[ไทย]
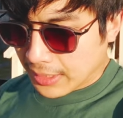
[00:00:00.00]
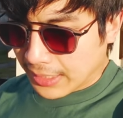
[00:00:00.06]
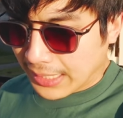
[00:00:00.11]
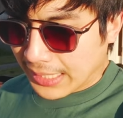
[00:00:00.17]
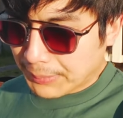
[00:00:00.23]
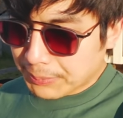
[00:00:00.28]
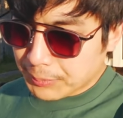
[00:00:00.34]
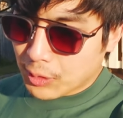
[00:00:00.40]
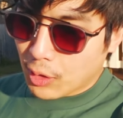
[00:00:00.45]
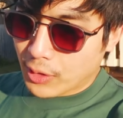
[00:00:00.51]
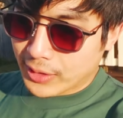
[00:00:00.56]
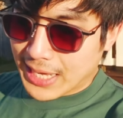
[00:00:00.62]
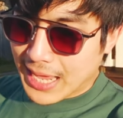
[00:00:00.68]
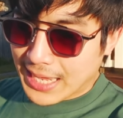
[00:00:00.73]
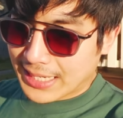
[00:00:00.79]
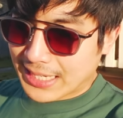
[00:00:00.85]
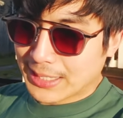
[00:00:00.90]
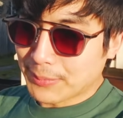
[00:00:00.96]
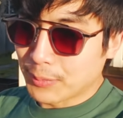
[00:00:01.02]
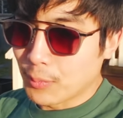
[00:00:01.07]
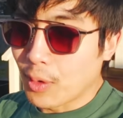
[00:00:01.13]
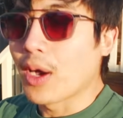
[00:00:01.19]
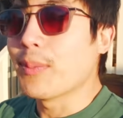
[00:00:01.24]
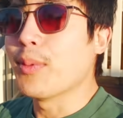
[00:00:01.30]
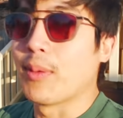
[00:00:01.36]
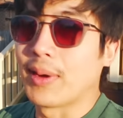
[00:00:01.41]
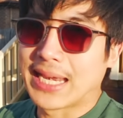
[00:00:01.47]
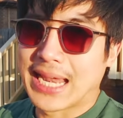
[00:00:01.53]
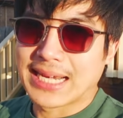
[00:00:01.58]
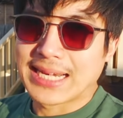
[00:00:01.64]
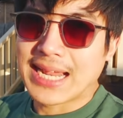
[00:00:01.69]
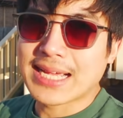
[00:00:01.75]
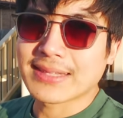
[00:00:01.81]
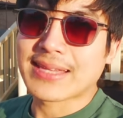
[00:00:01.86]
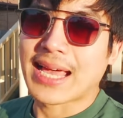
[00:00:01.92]
คลิปก่อนหน้านี้ที่ผมบอกว่าผมกำลัง
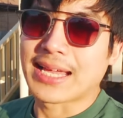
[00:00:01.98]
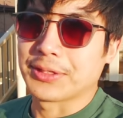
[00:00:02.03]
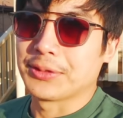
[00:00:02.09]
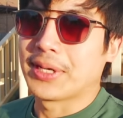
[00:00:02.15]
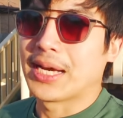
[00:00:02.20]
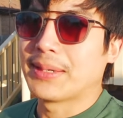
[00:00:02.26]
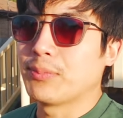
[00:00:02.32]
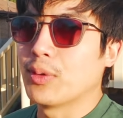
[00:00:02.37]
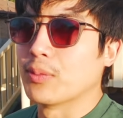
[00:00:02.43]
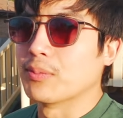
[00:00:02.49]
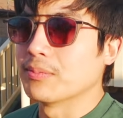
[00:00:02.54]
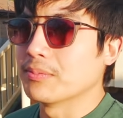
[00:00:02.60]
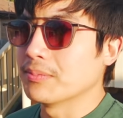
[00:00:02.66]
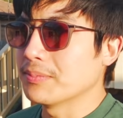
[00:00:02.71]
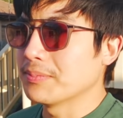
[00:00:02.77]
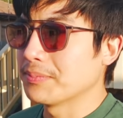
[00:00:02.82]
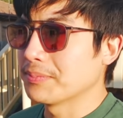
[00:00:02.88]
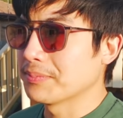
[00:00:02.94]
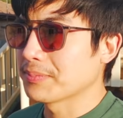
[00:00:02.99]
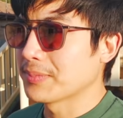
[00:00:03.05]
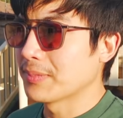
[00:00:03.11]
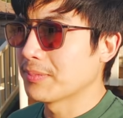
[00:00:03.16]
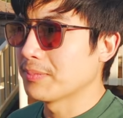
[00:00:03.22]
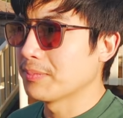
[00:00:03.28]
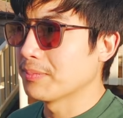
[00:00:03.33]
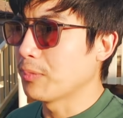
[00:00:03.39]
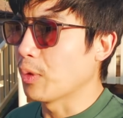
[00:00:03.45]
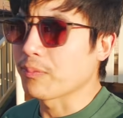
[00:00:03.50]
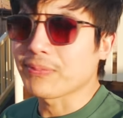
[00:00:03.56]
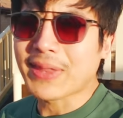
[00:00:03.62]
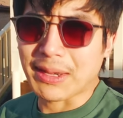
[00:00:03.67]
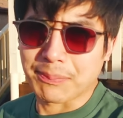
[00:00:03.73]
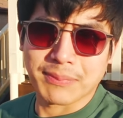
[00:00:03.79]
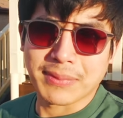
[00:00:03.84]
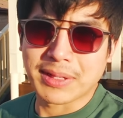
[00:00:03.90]
นั่งตัดอยู่ครับผมผม
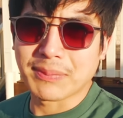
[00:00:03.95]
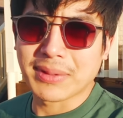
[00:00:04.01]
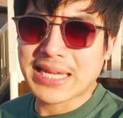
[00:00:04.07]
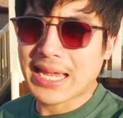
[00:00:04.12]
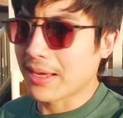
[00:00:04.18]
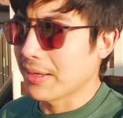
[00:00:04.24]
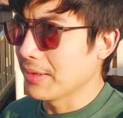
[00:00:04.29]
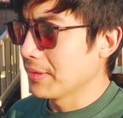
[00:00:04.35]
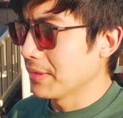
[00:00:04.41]
ตัดมันไม่ได้